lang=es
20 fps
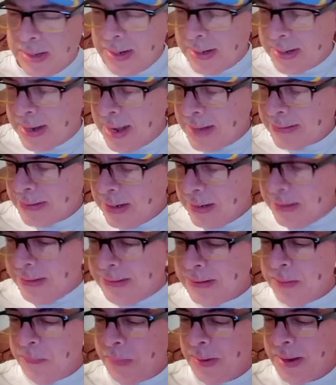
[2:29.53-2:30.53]
la casa y
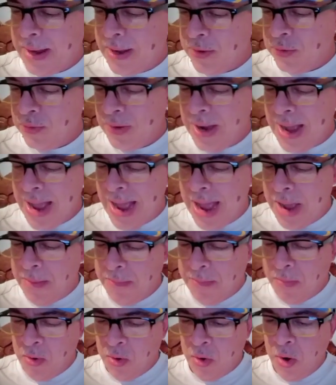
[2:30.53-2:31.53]
se pegaron
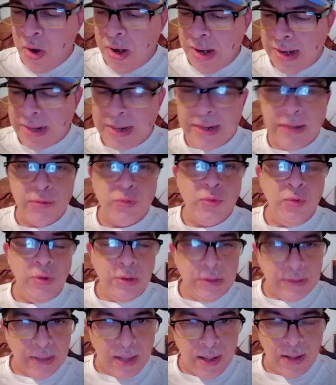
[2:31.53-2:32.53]
ambos
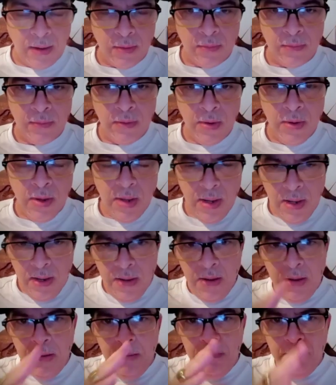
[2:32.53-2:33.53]
resultados.
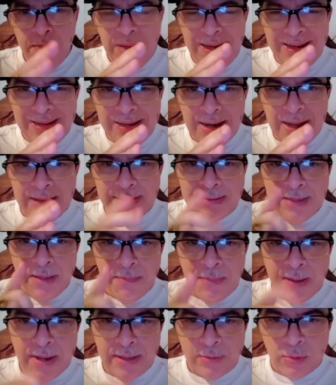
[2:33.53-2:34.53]
Mil
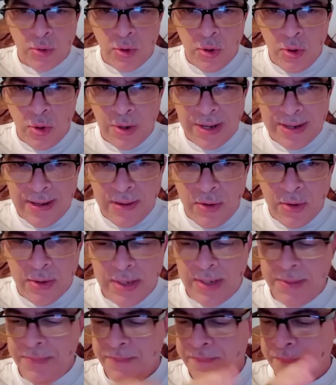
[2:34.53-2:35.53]
gracias para todos los
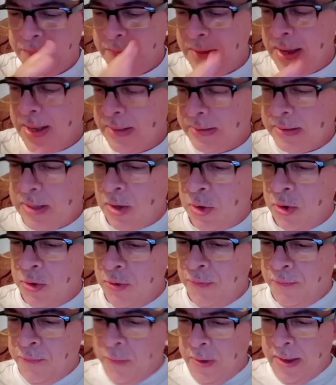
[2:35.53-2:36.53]
ganadores. Hasta
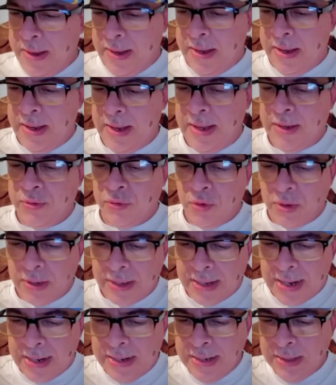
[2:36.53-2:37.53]
hoy fue esos
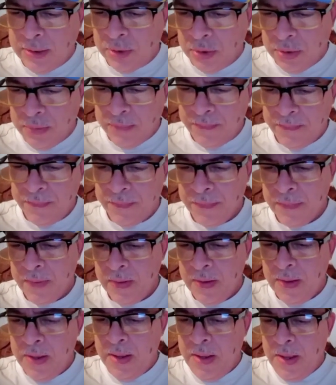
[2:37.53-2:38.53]
regalitos.
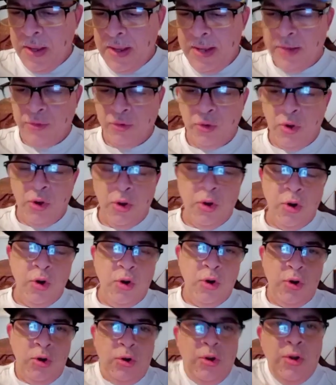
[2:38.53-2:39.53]
Eso,
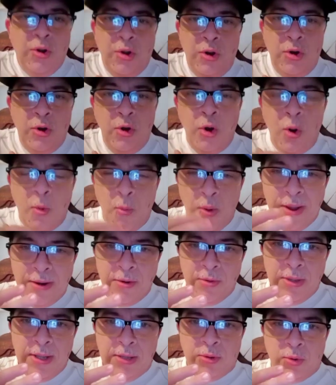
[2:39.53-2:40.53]
lo
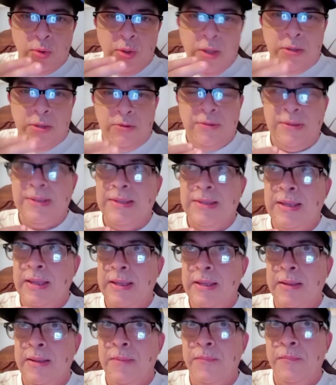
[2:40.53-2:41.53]
bueno de esto es
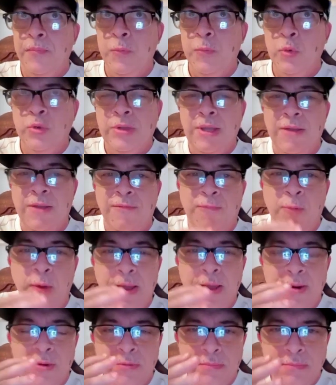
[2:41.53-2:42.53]
que ustedes
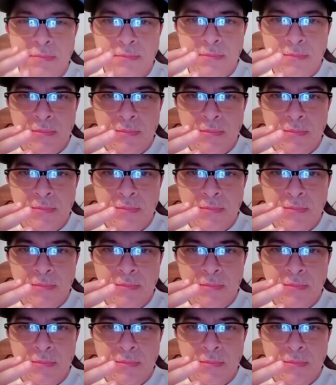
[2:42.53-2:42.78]
fueron